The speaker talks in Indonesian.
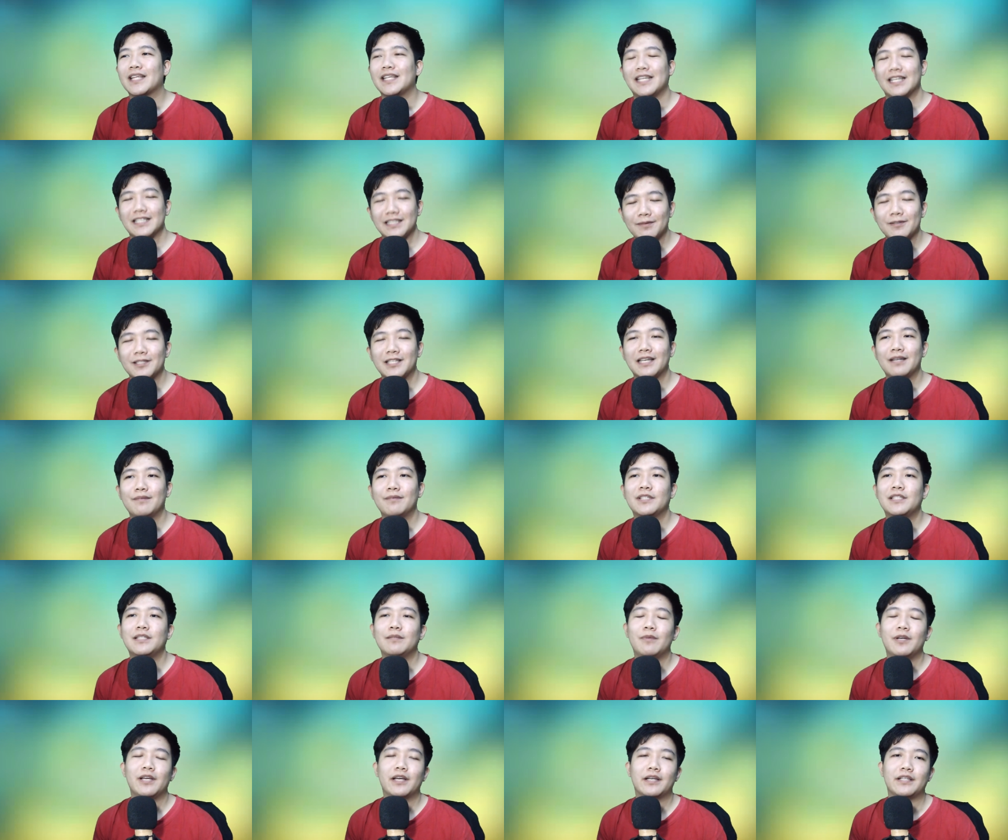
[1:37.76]
ya sampai sekarang
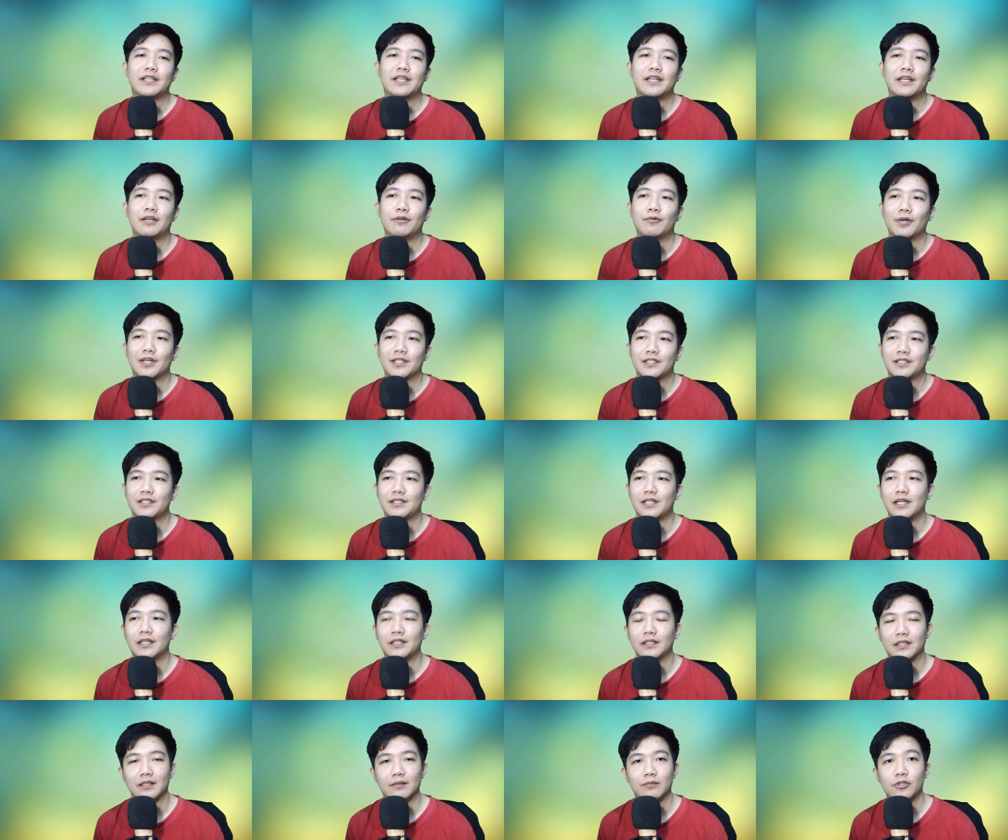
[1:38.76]
masih banyak di request
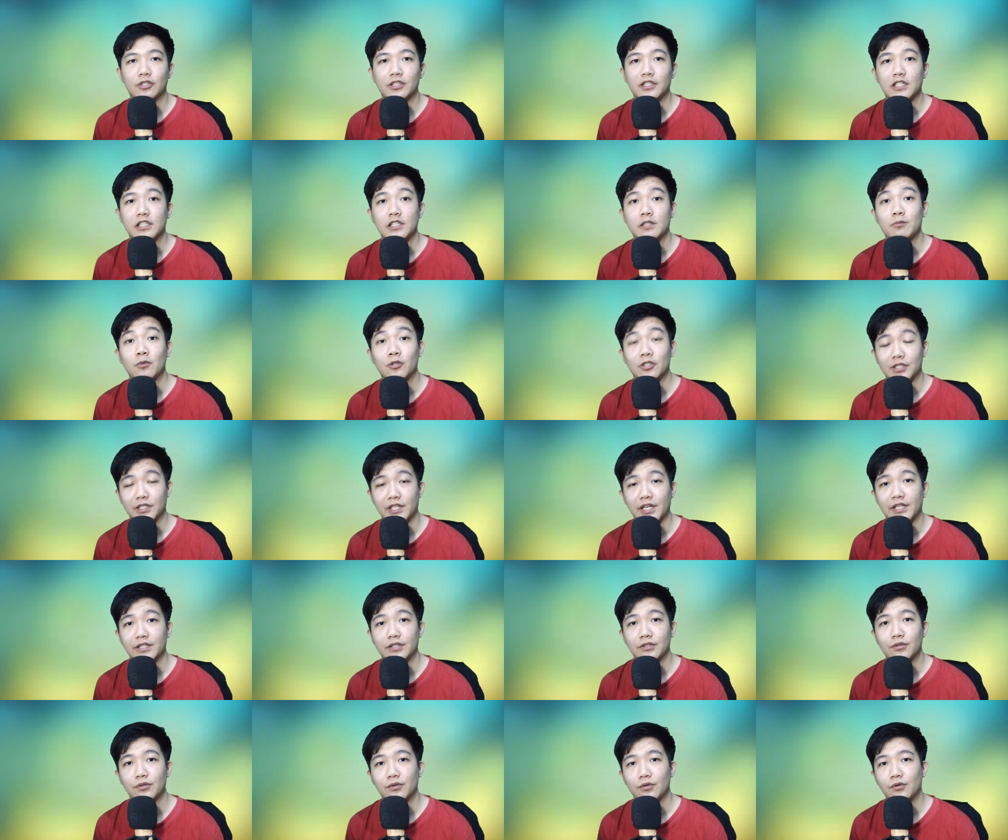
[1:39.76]
dan kebetulan dari post ya,
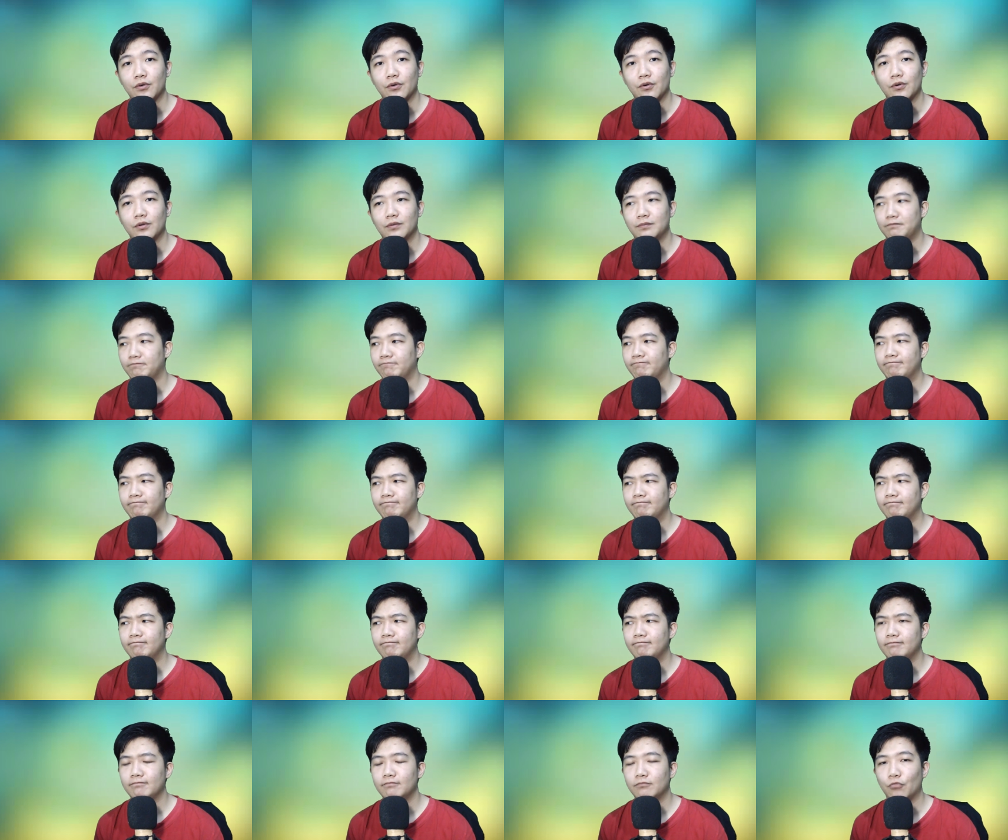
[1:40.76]
itu
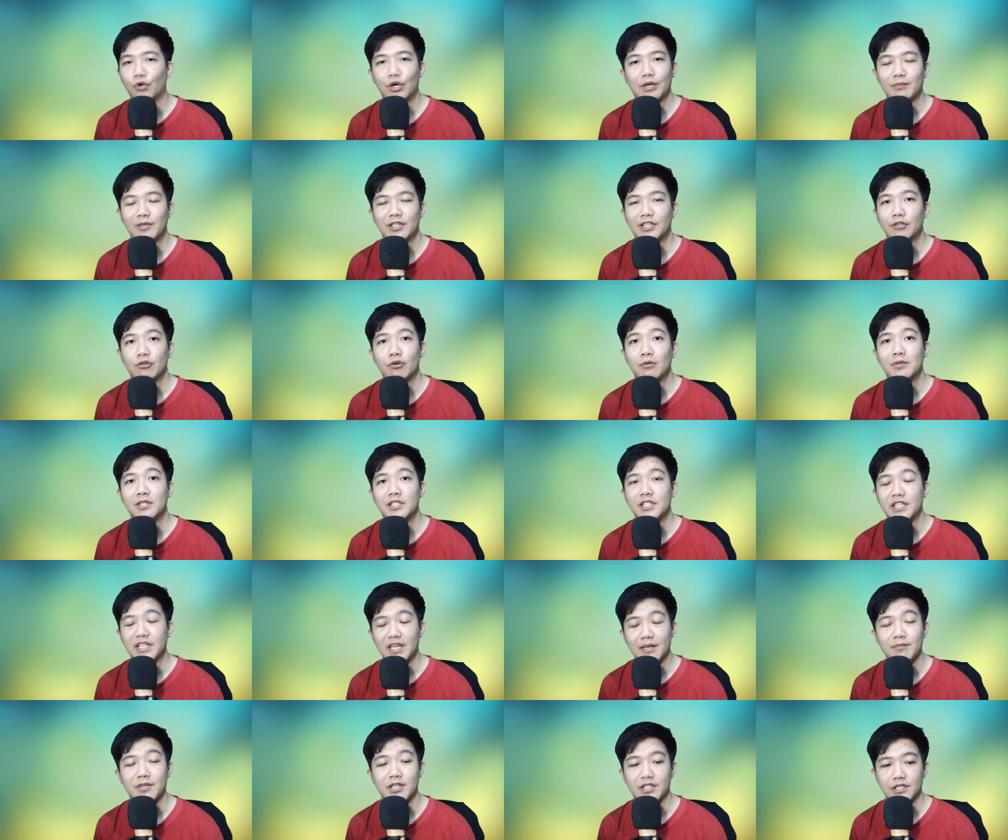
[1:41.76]
bukan berarti gue benci
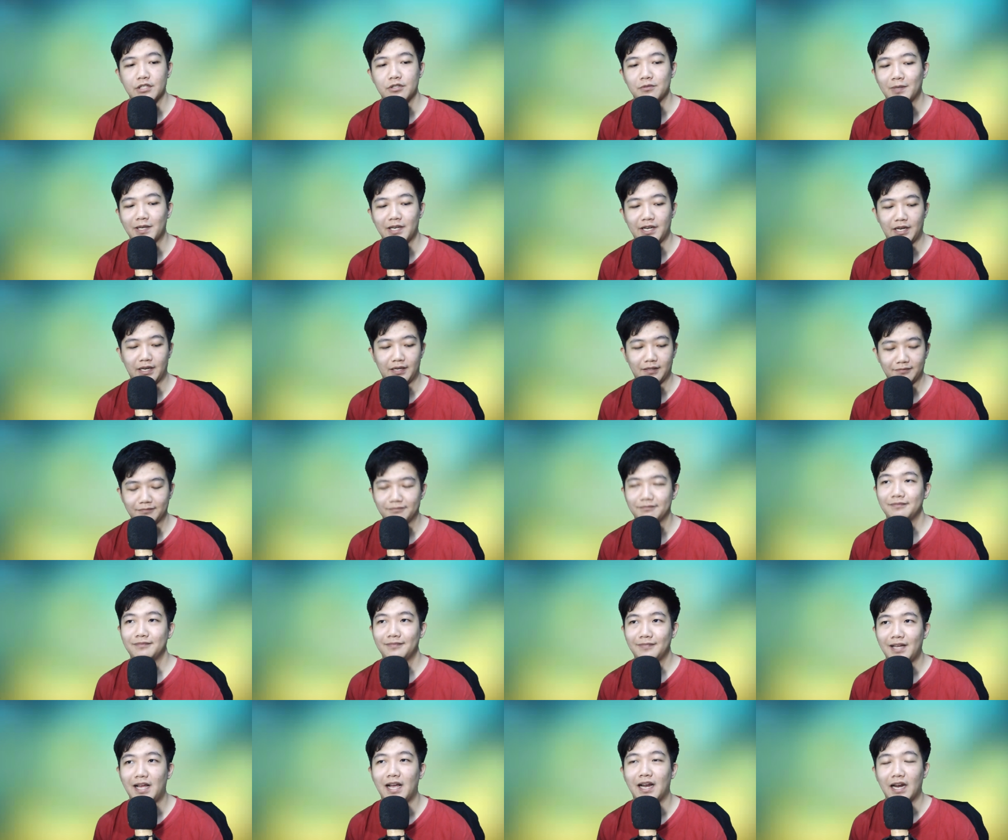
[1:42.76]
gamenya sih cuman ya
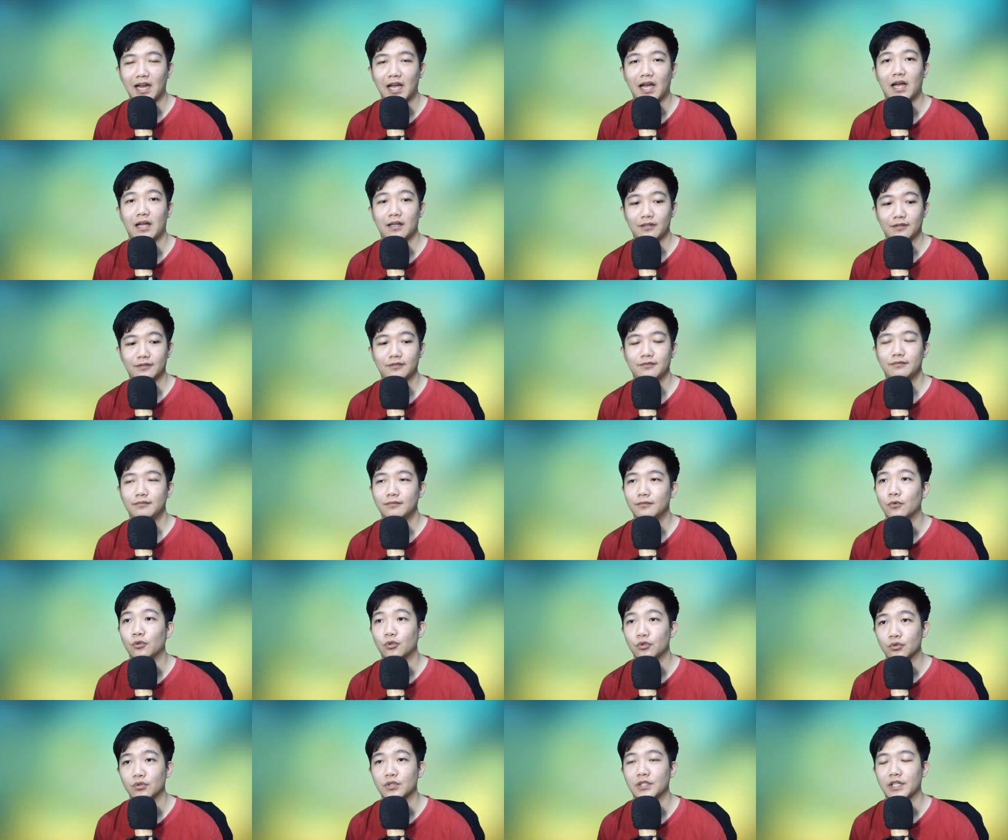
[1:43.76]
agak
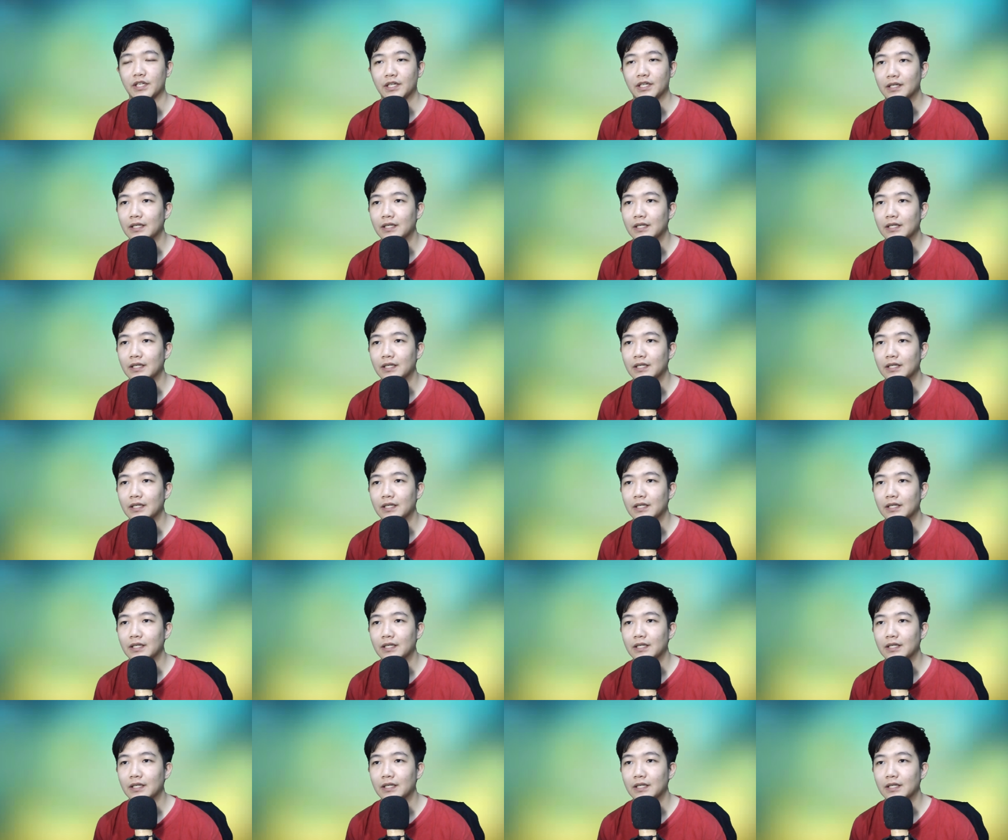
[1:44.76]
lucu sih kan.